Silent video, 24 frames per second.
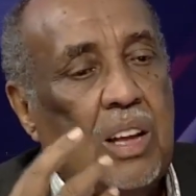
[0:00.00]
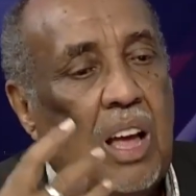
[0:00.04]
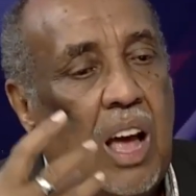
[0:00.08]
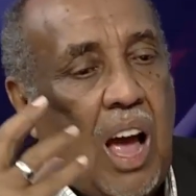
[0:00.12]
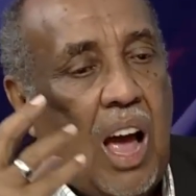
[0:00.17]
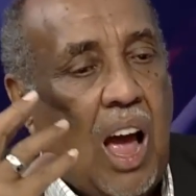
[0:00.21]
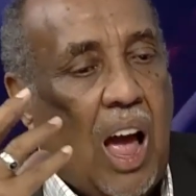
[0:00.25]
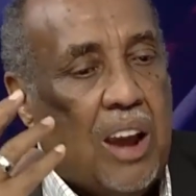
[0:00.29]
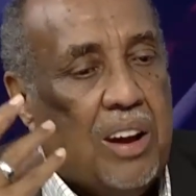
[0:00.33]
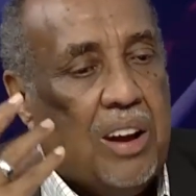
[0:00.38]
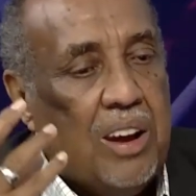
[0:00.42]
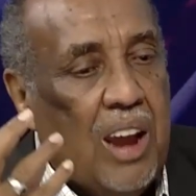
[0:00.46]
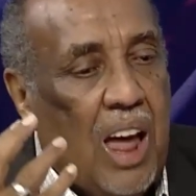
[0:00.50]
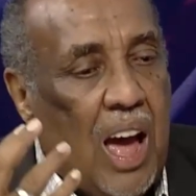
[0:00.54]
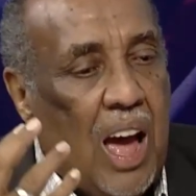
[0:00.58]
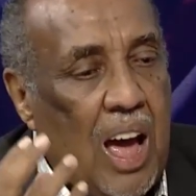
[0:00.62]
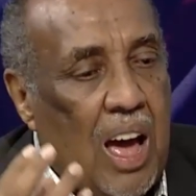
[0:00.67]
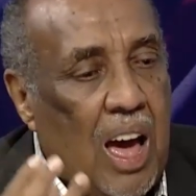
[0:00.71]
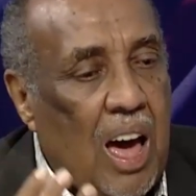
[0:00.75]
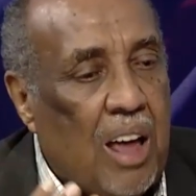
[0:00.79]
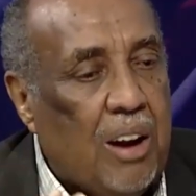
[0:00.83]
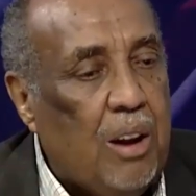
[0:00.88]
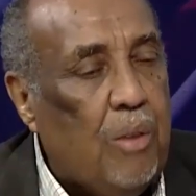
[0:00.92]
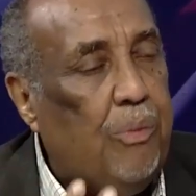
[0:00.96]
عن
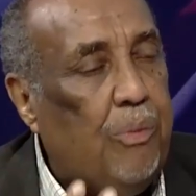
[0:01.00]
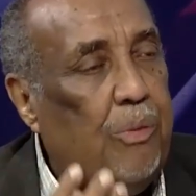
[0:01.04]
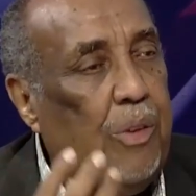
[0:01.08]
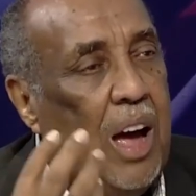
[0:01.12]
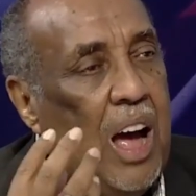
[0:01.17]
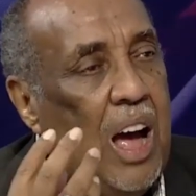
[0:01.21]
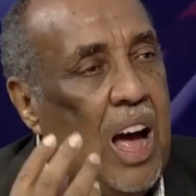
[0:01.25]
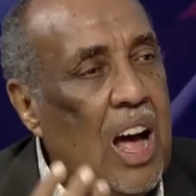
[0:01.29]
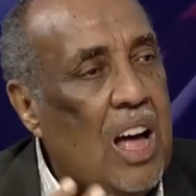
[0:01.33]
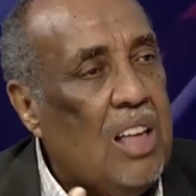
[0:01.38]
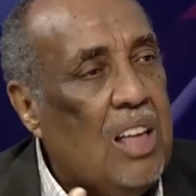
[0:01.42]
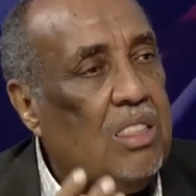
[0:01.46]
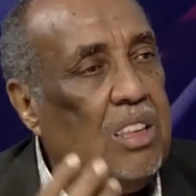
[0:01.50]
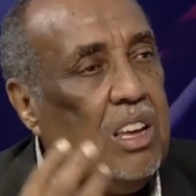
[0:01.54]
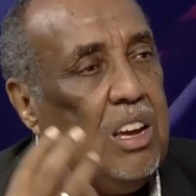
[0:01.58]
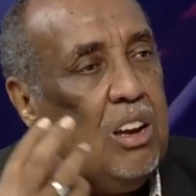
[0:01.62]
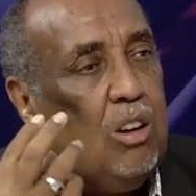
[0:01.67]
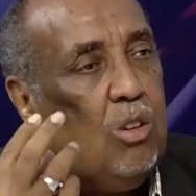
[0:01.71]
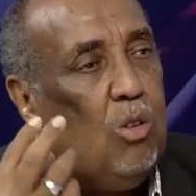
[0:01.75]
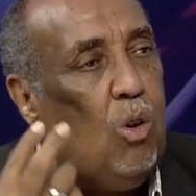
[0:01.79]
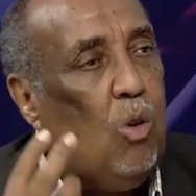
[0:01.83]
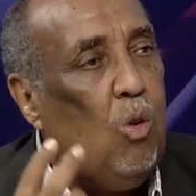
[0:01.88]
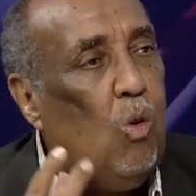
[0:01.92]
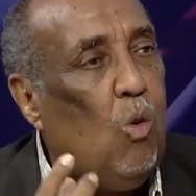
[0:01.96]
رفع هذه
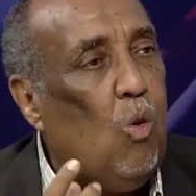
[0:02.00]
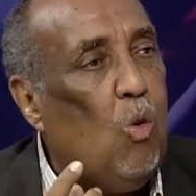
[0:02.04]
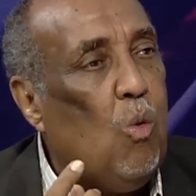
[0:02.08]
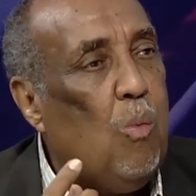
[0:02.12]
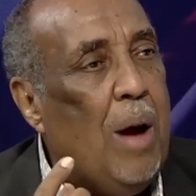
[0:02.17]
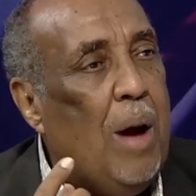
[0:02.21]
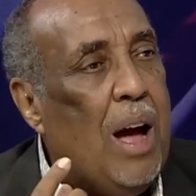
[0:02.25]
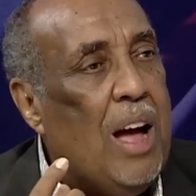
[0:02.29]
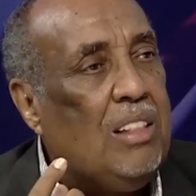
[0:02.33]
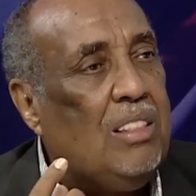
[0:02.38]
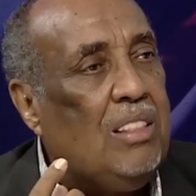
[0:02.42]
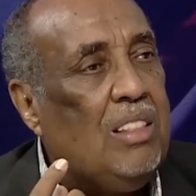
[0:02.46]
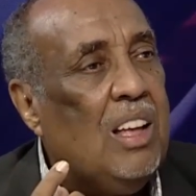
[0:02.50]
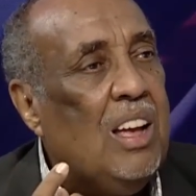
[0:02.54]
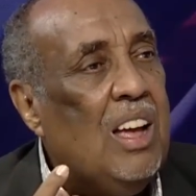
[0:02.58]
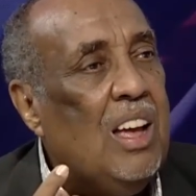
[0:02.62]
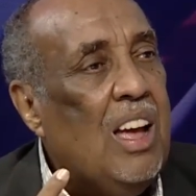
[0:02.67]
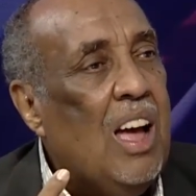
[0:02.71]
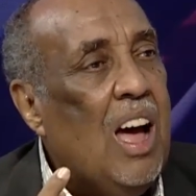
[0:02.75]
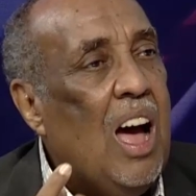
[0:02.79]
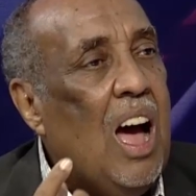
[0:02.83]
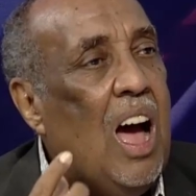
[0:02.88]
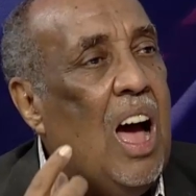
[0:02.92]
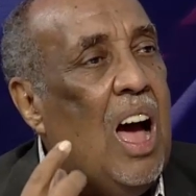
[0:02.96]
العقوبات
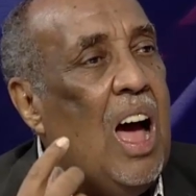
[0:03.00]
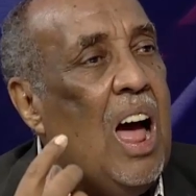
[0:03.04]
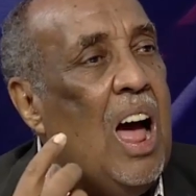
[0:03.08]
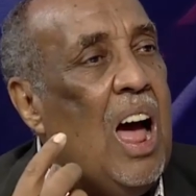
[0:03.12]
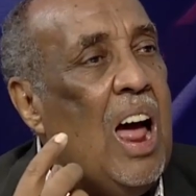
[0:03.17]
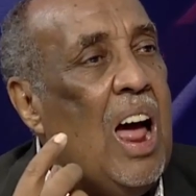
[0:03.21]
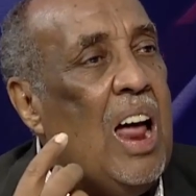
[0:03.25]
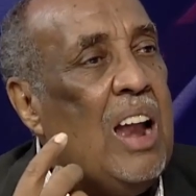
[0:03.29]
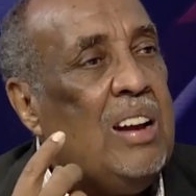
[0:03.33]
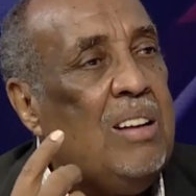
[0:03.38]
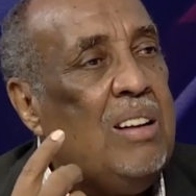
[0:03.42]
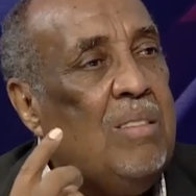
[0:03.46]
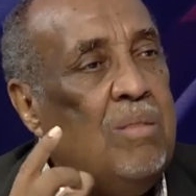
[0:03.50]
آه